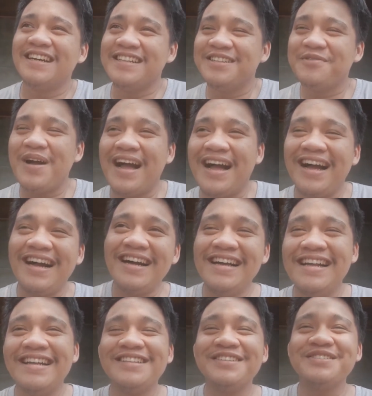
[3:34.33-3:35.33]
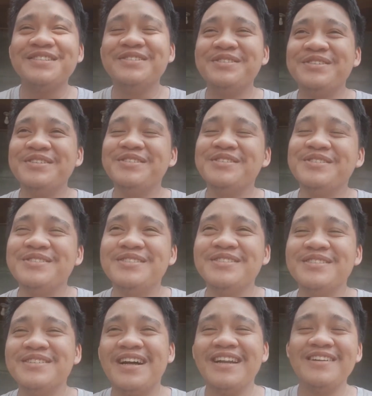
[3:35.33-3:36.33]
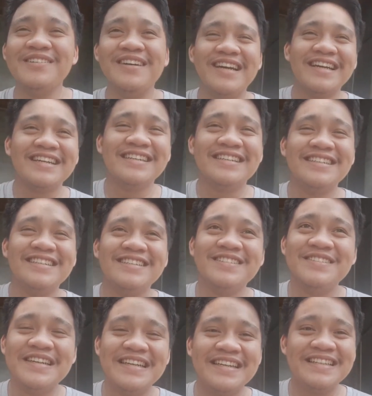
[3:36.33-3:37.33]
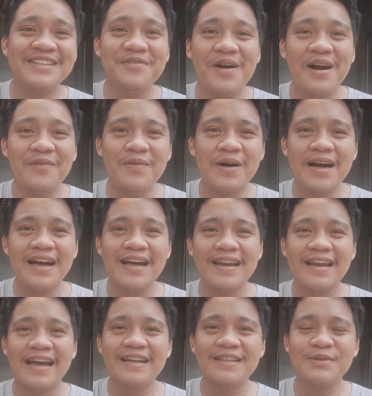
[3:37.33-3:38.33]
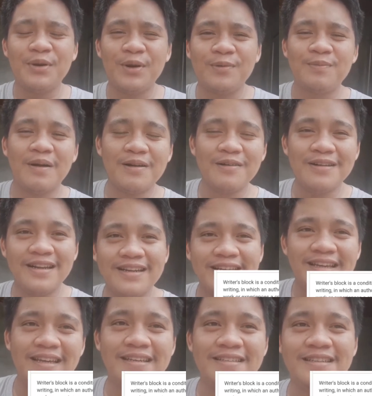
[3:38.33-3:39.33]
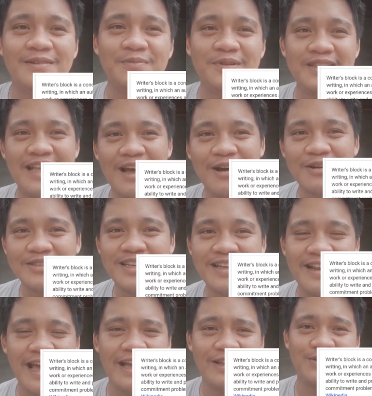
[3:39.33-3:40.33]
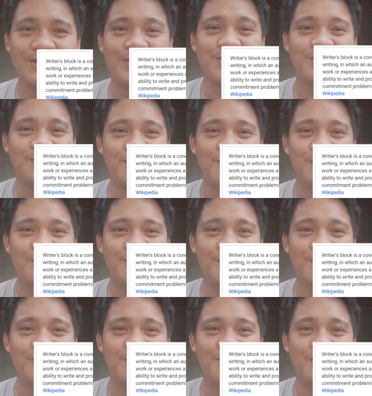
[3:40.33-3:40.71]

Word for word: Di ba, ito siguro yung ano eh. Di ba ang mga writer, pag walang naiisip, may tao dyan, writer's